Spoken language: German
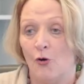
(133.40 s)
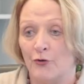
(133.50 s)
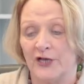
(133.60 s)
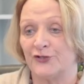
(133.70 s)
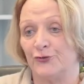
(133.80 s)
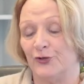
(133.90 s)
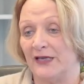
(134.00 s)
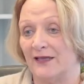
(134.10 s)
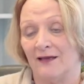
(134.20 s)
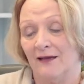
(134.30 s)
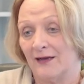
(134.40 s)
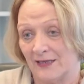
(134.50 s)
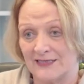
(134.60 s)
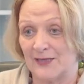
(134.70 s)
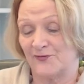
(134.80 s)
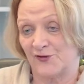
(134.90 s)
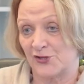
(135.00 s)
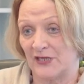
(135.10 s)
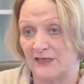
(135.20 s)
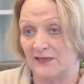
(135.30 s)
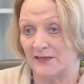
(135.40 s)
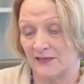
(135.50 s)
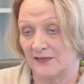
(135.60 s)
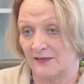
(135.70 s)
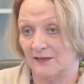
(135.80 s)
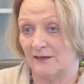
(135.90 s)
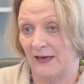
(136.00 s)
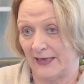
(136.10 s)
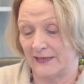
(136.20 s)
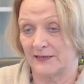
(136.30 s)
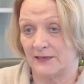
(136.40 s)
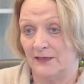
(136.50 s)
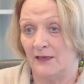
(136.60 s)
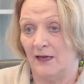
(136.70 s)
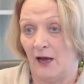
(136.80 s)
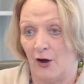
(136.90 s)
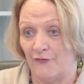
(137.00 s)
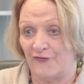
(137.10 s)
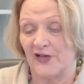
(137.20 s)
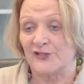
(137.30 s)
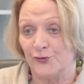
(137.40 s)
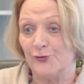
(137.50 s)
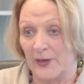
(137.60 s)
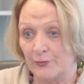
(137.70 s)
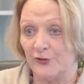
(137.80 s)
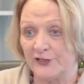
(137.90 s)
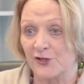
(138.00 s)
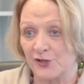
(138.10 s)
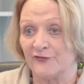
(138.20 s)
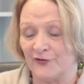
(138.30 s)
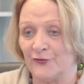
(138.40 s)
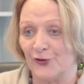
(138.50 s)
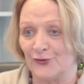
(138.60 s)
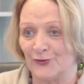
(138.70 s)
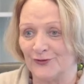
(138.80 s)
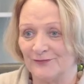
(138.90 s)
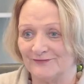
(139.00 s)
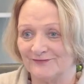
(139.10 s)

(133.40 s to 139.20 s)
und natürlich ganz selbstverständlich das Recht auf Asyl bei politischer Verfolgung.